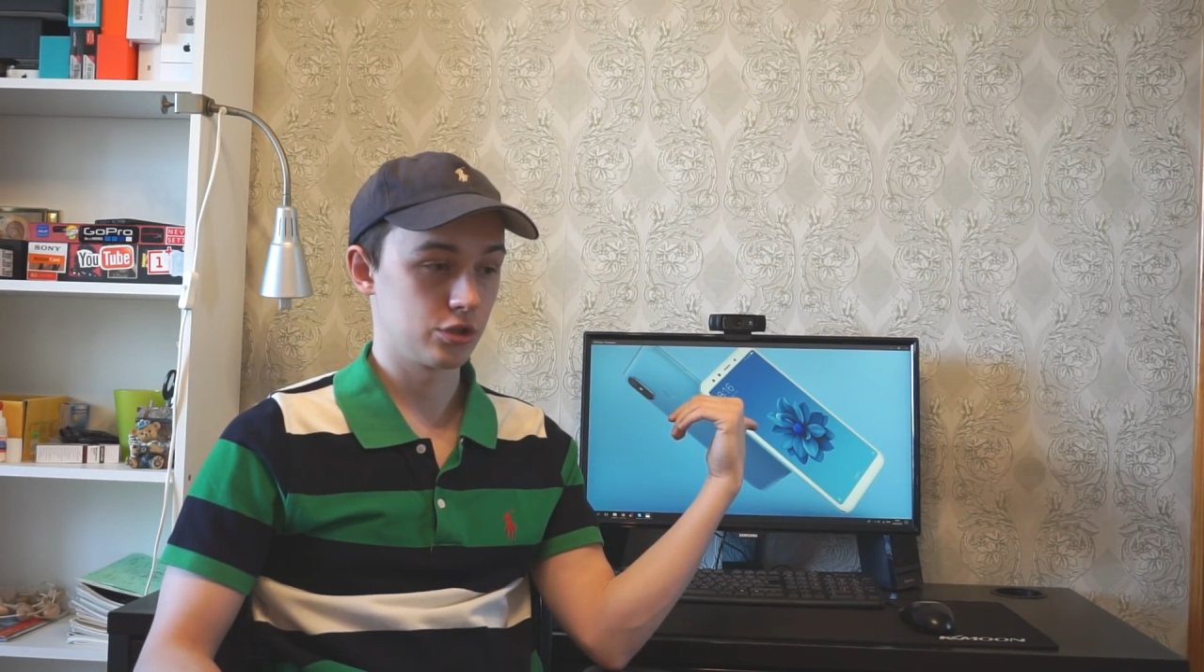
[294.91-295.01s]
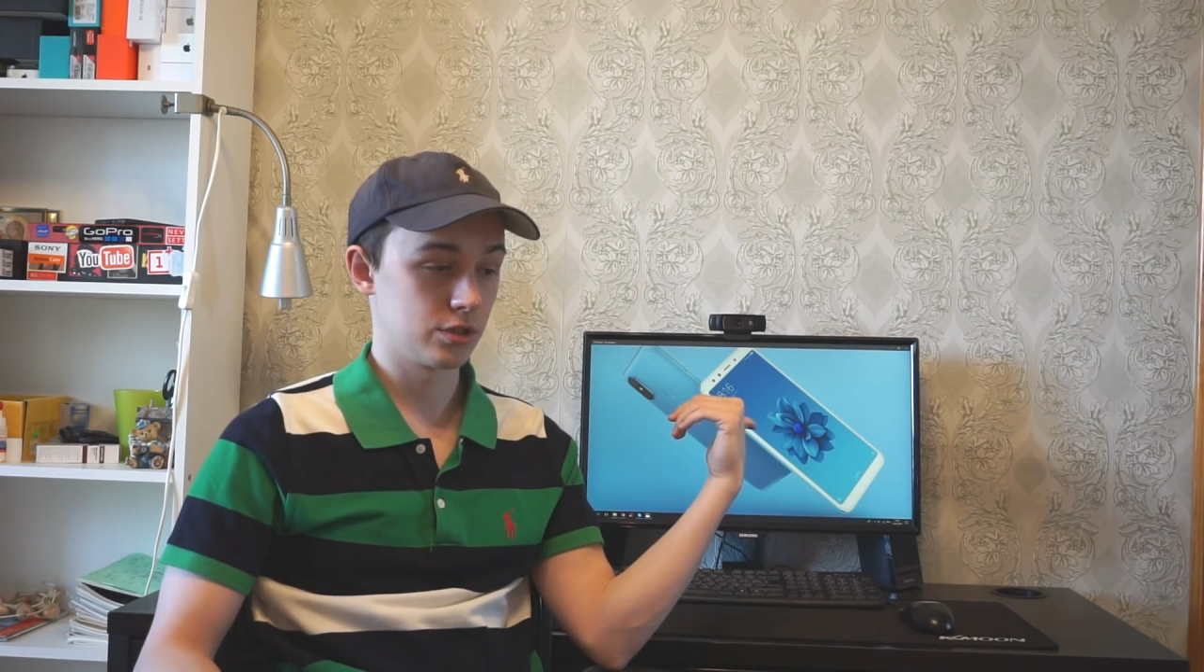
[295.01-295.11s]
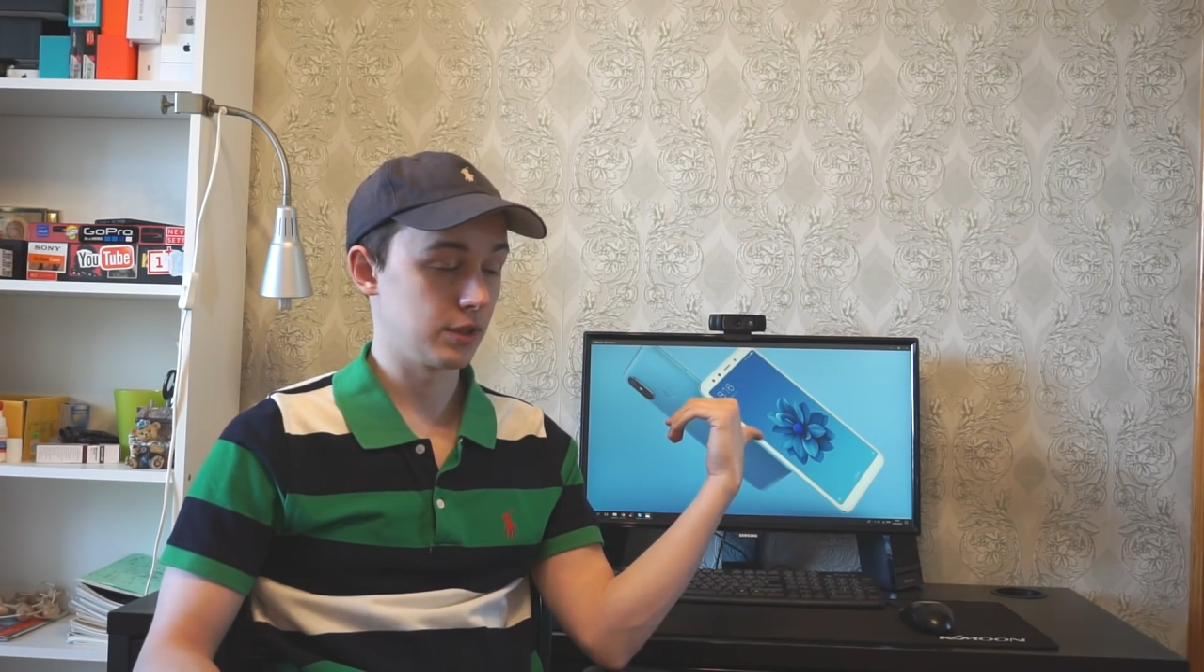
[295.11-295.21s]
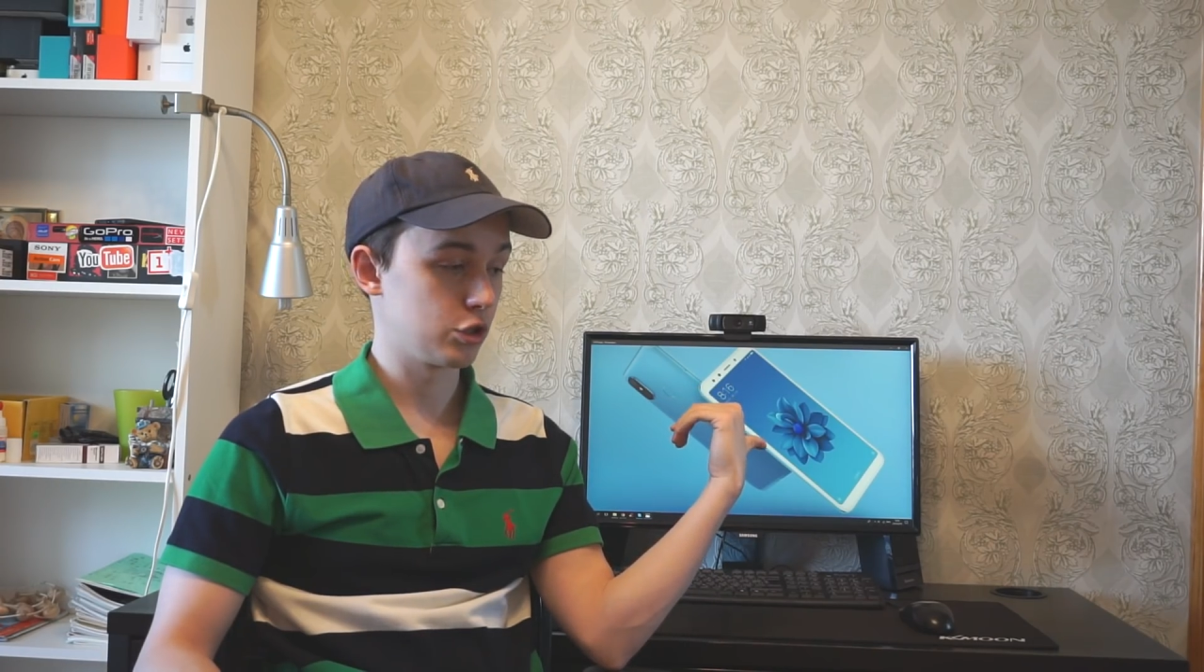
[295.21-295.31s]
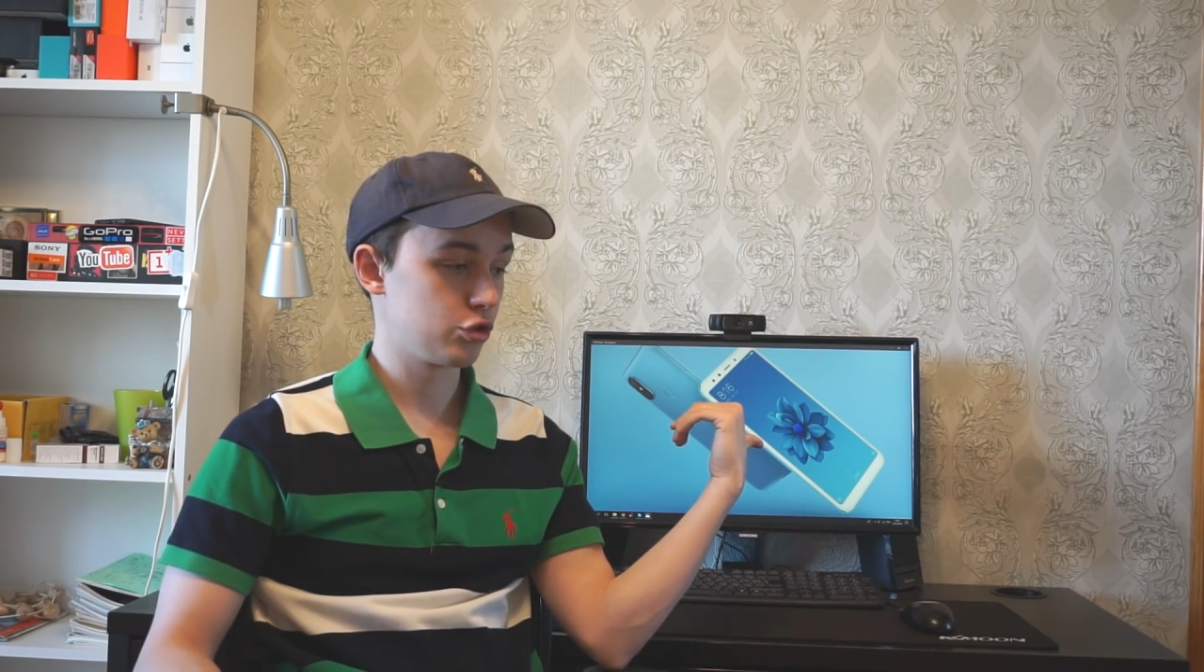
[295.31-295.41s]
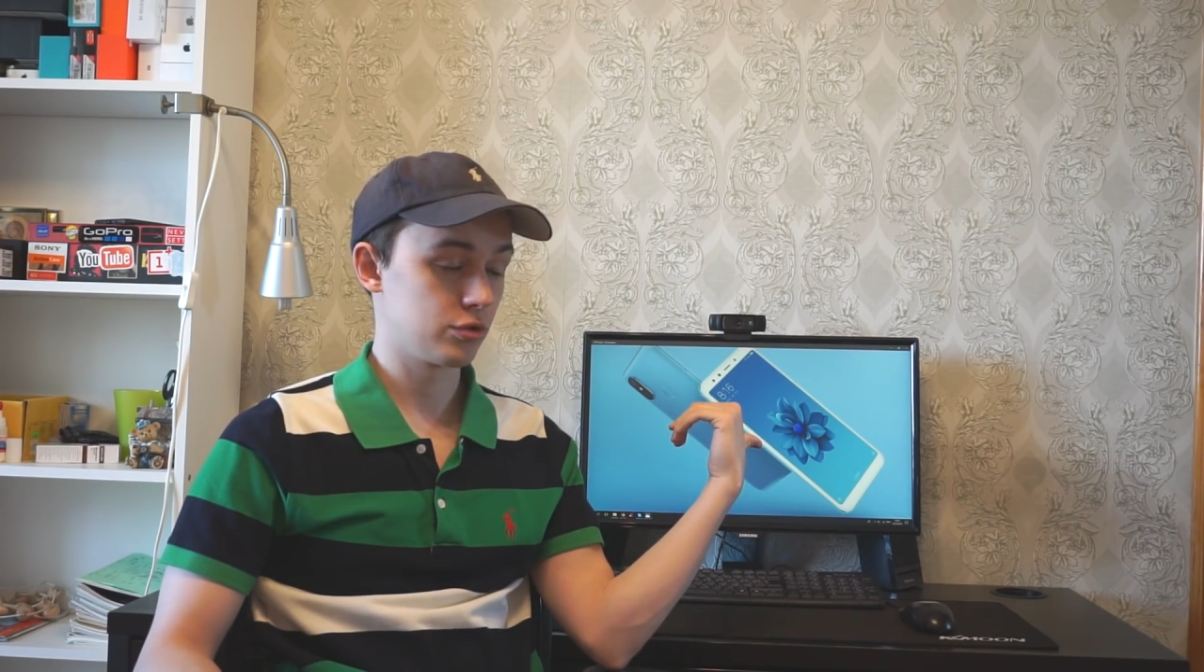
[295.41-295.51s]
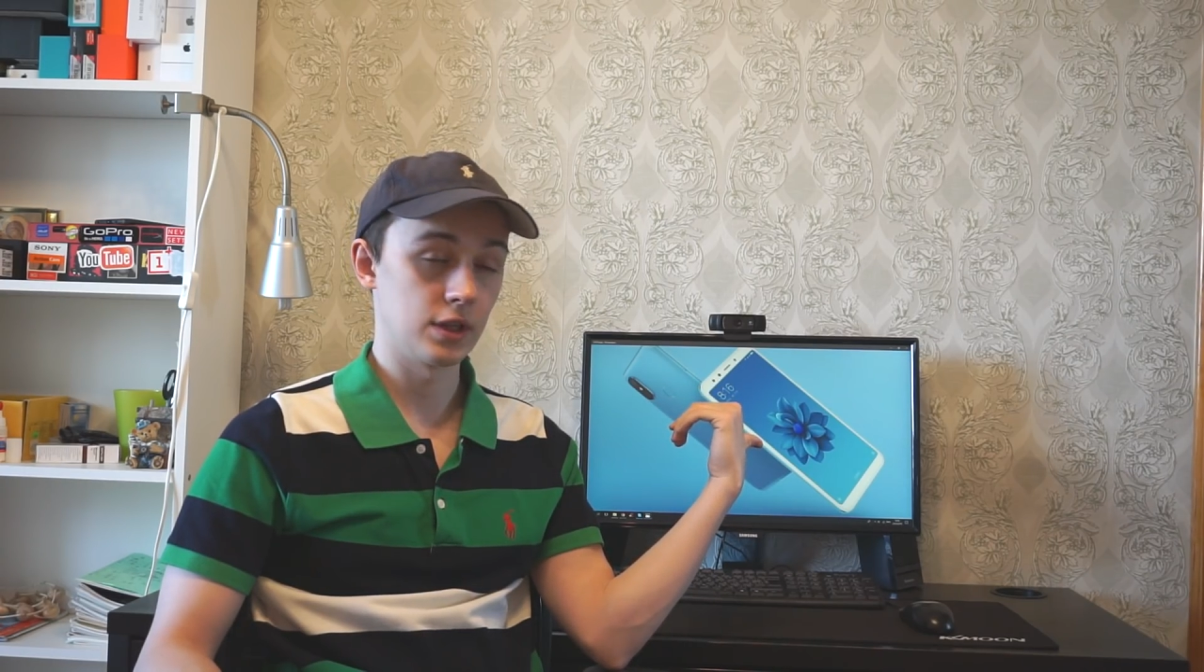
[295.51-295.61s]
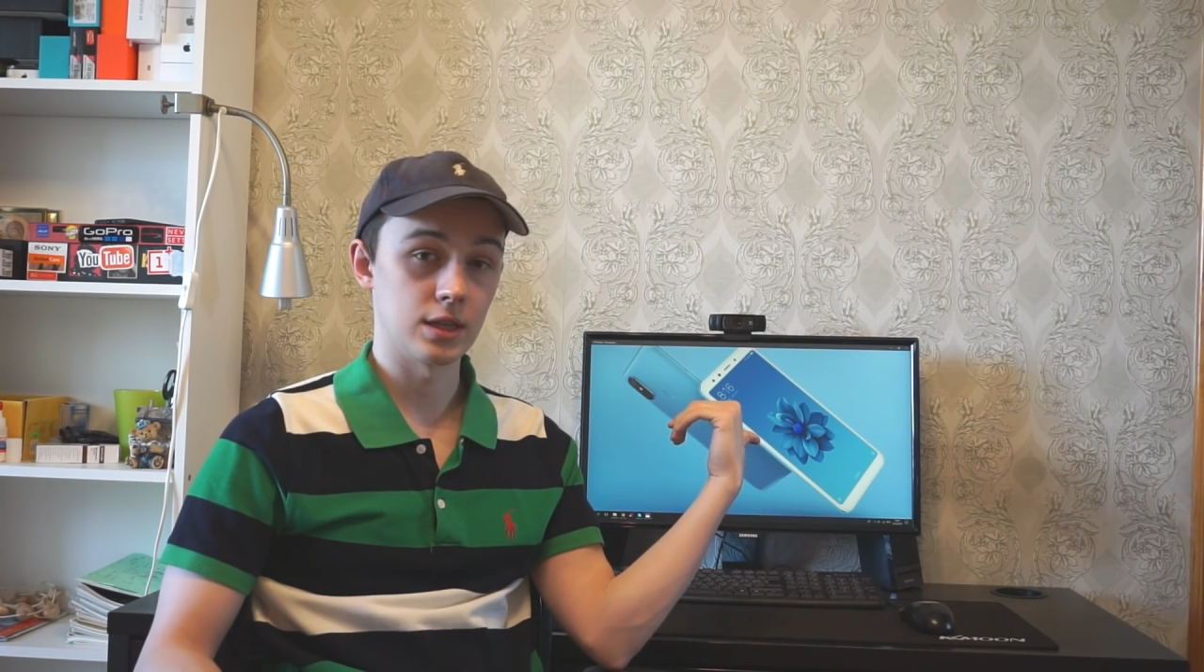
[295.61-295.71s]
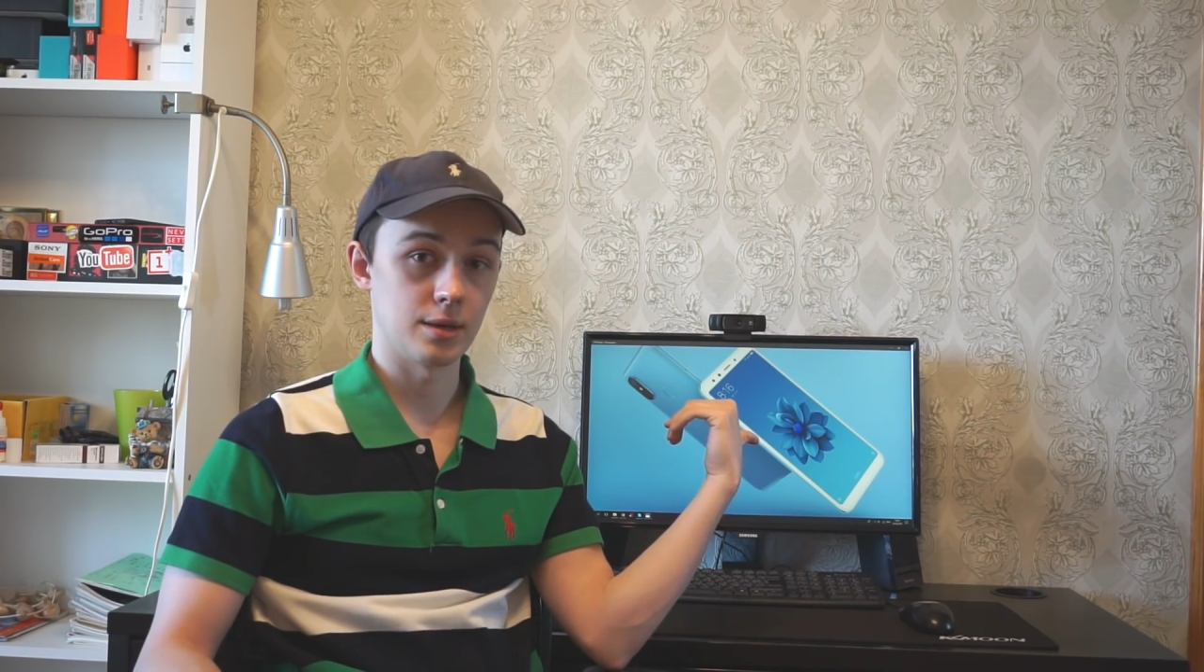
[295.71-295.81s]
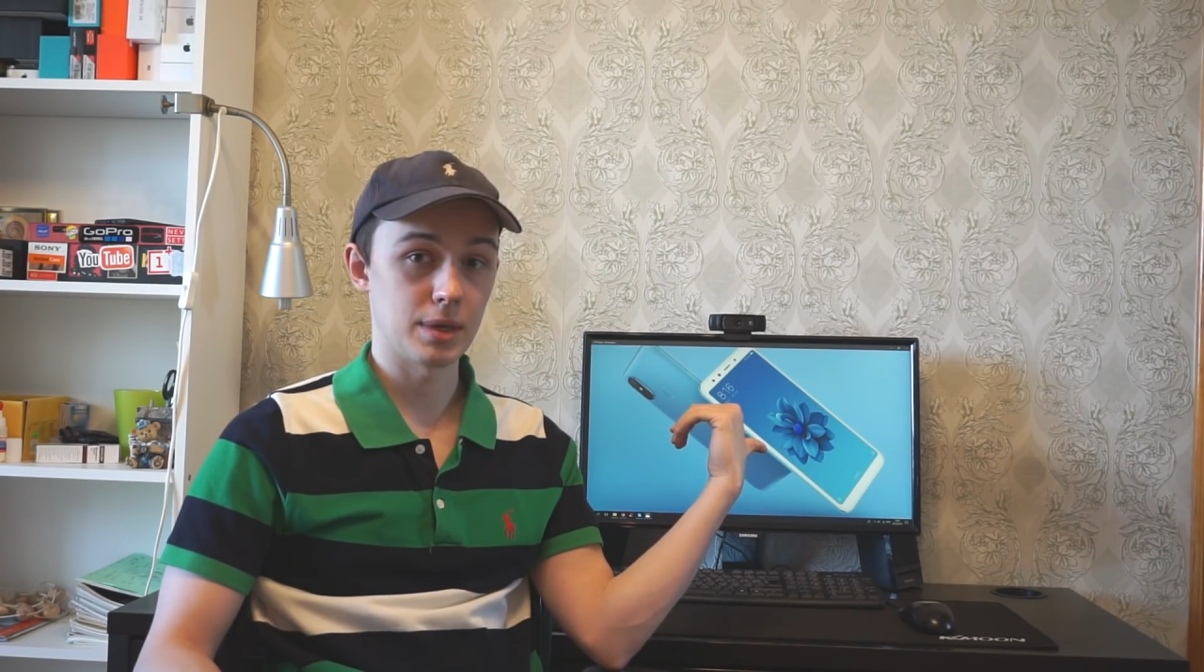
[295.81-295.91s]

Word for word: светочувствительная